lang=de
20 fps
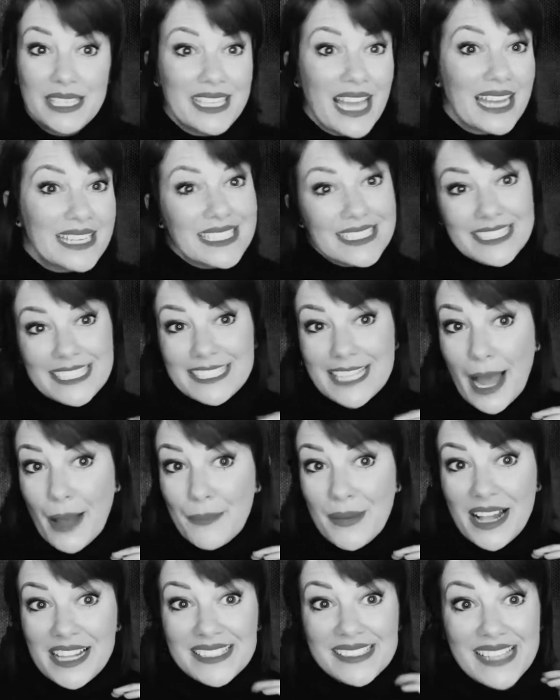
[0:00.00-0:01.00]
Ich hatte sie
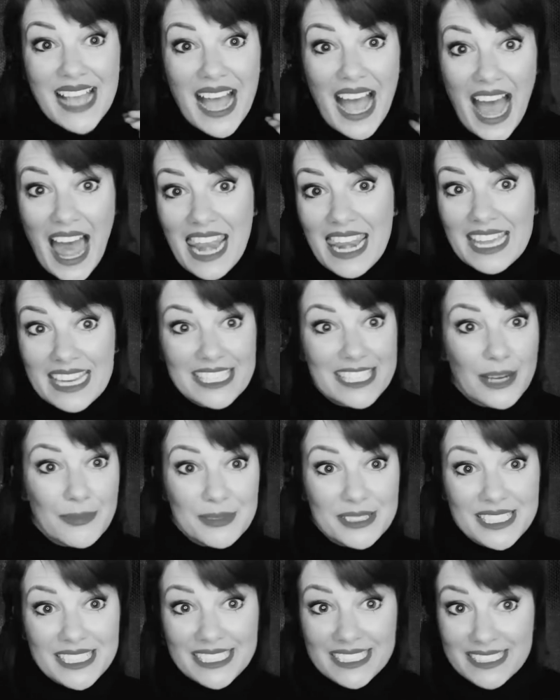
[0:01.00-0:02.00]
damals alle. Ich habe
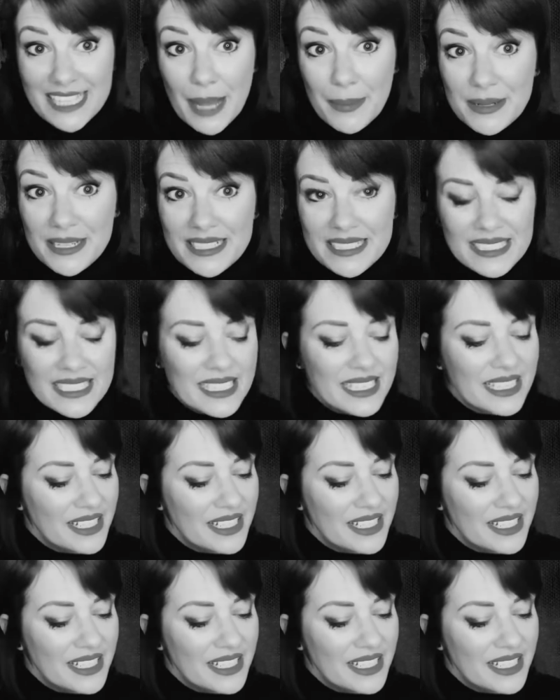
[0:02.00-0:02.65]
sie gesammelt.